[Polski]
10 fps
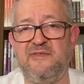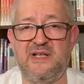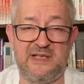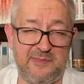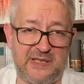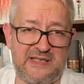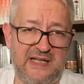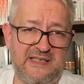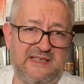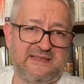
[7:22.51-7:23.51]
Wielkiej
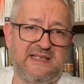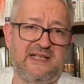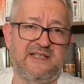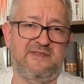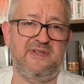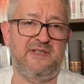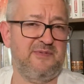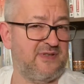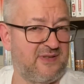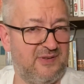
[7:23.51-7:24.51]
Brytanii jest taka, że
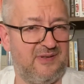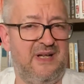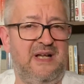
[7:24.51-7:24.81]
wiadomo, że koło